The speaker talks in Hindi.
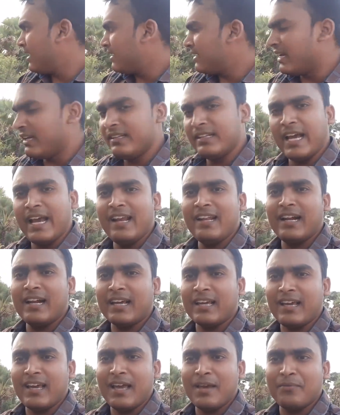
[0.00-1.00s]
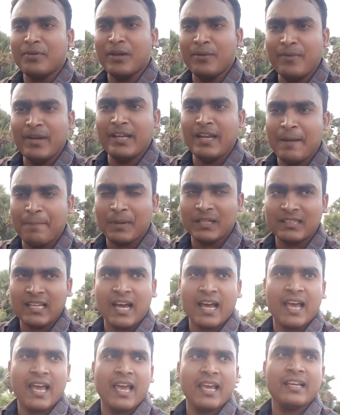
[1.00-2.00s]
ये नए लड़के हैं फिर भी इन्हें पता
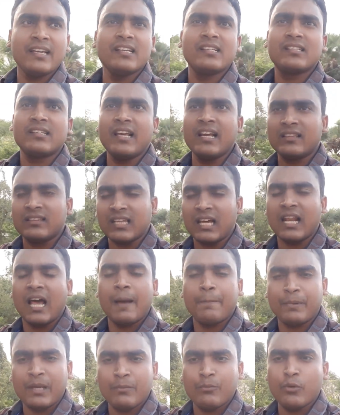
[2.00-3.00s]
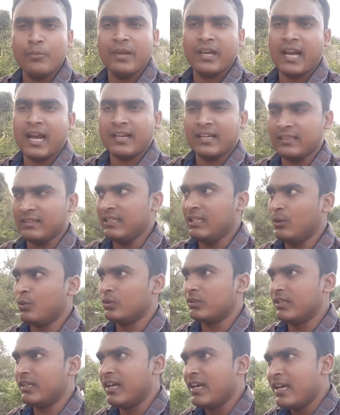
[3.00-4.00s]
है कि एक तालाब की भूमिका कितनी
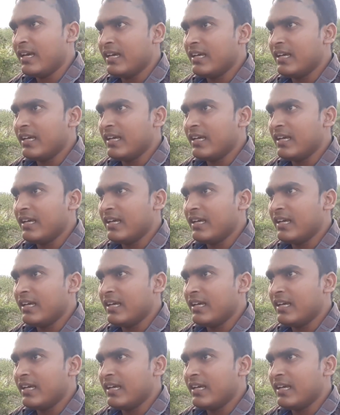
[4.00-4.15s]
होती है